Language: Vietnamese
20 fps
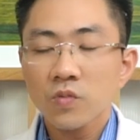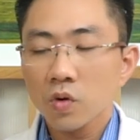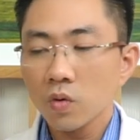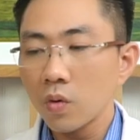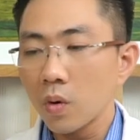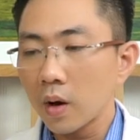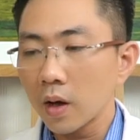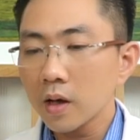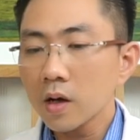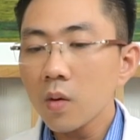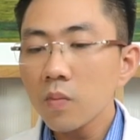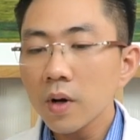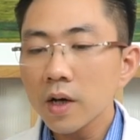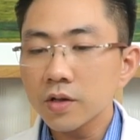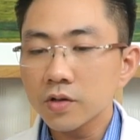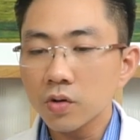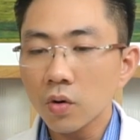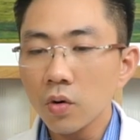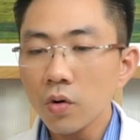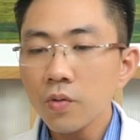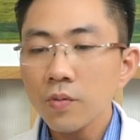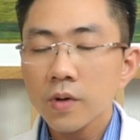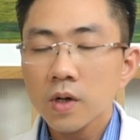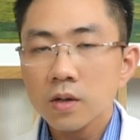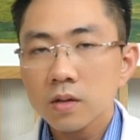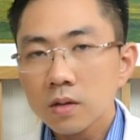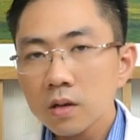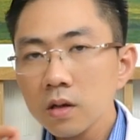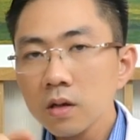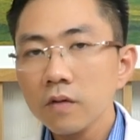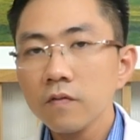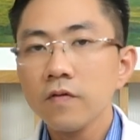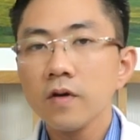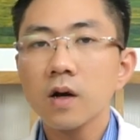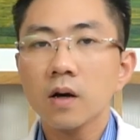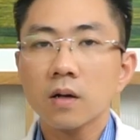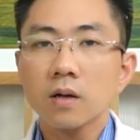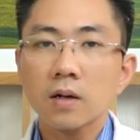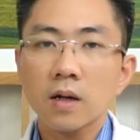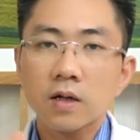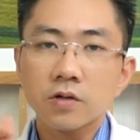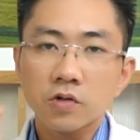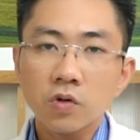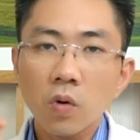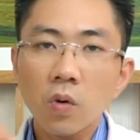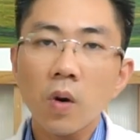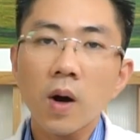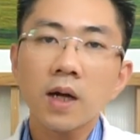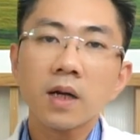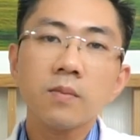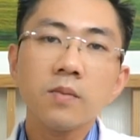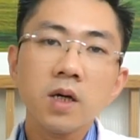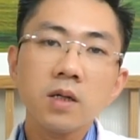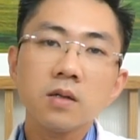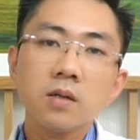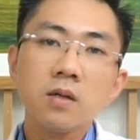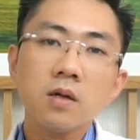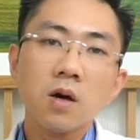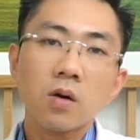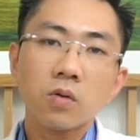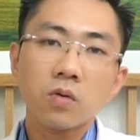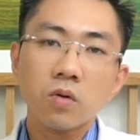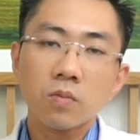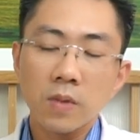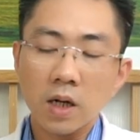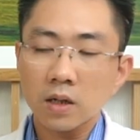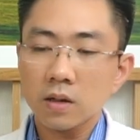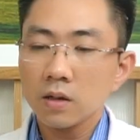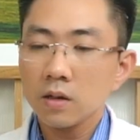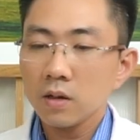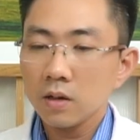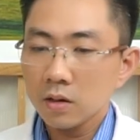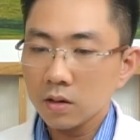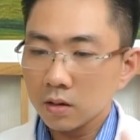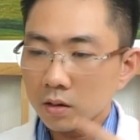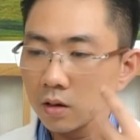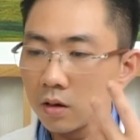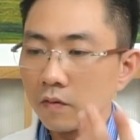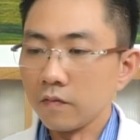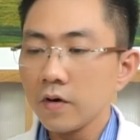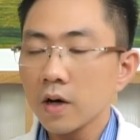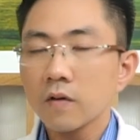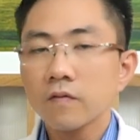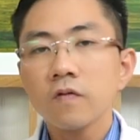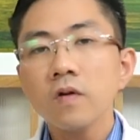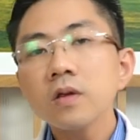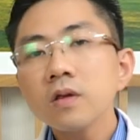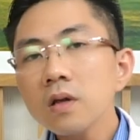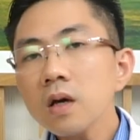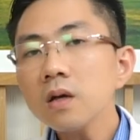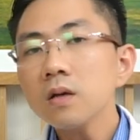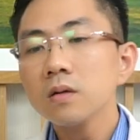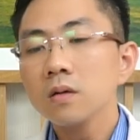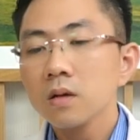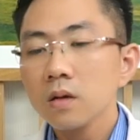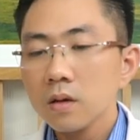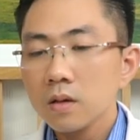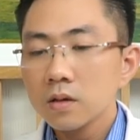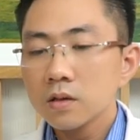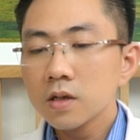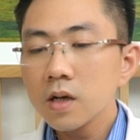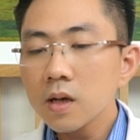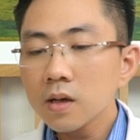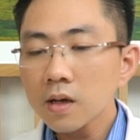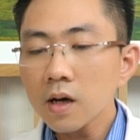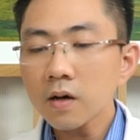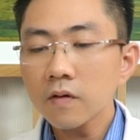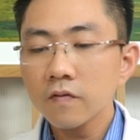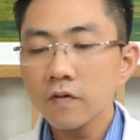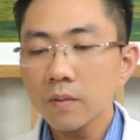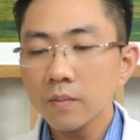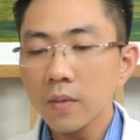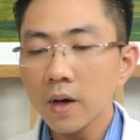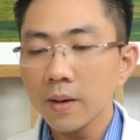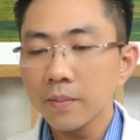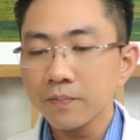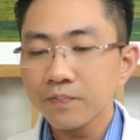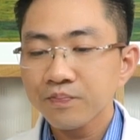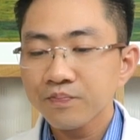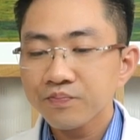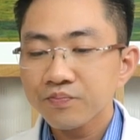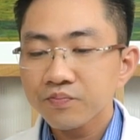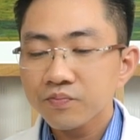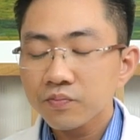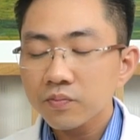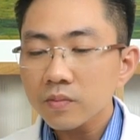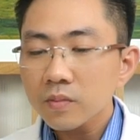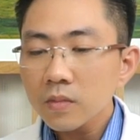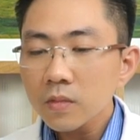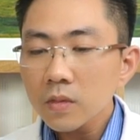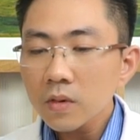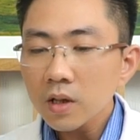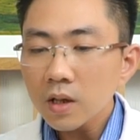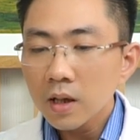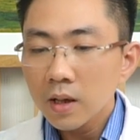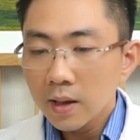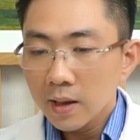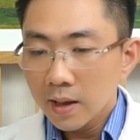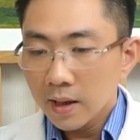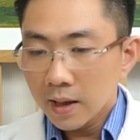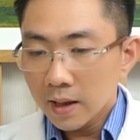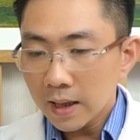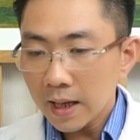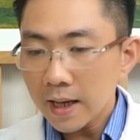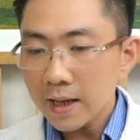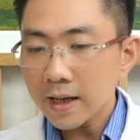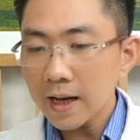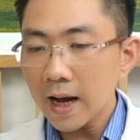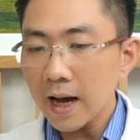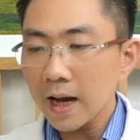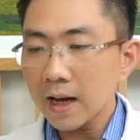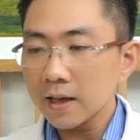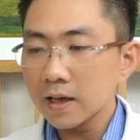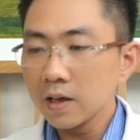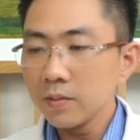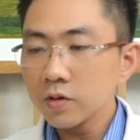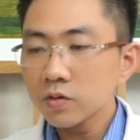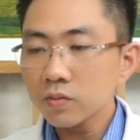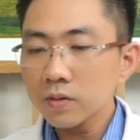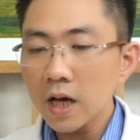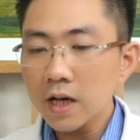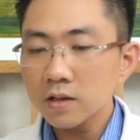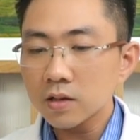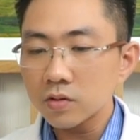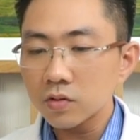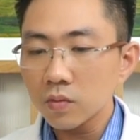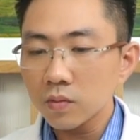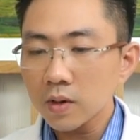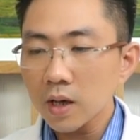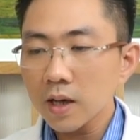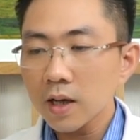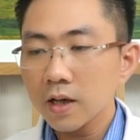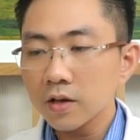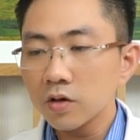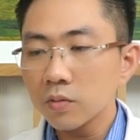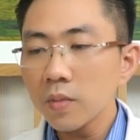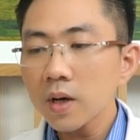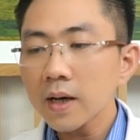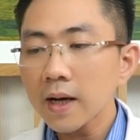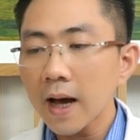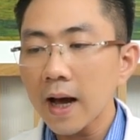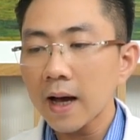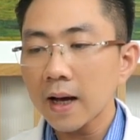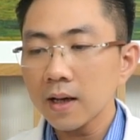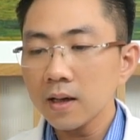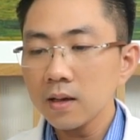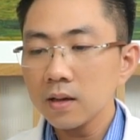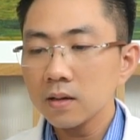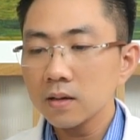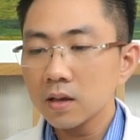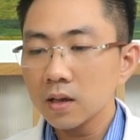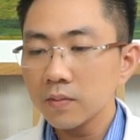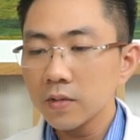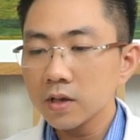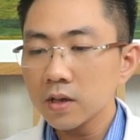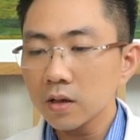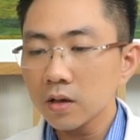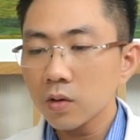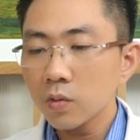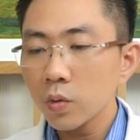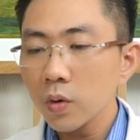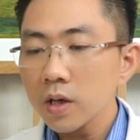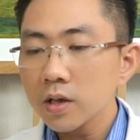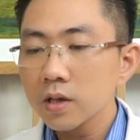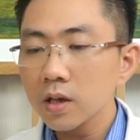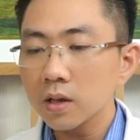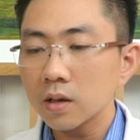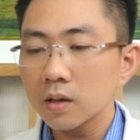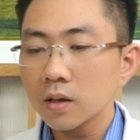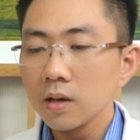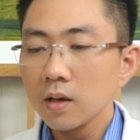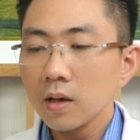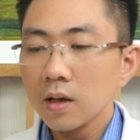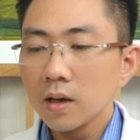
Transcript: của cái công nghệ số từ việc là số hóa đám mây dữ liệu khuôn mặt từ việc phân tích trên các cái phần mềm ngay cả nếu mà chúng ta sử dụng các hệ thống mắc cài ấy, thì bây giờ cái quy trình